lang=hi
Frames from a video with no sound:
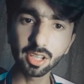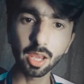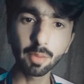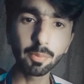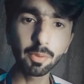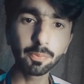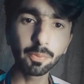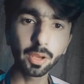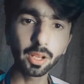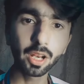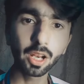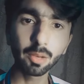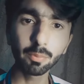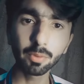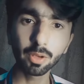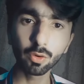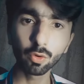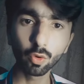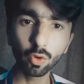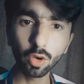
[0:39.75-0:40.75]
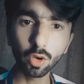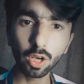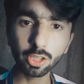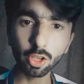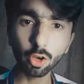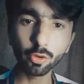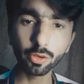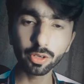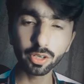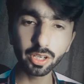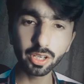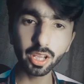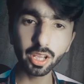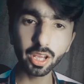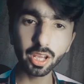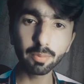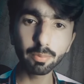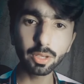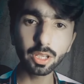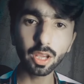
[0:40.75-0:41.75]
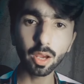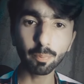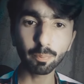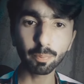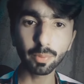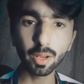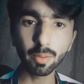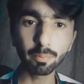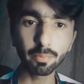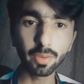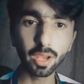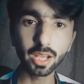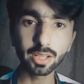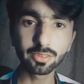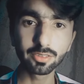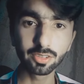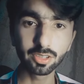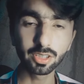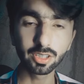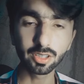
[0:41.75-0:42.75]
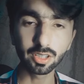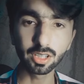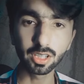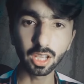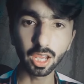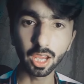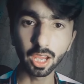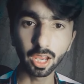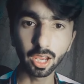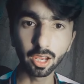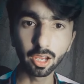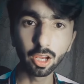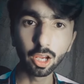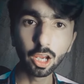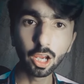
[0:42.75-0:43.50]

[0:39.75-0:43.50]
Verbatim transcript: सेमीफाइनल में हुआ था और इंडिया ने भी अपना मैच जीत लिया है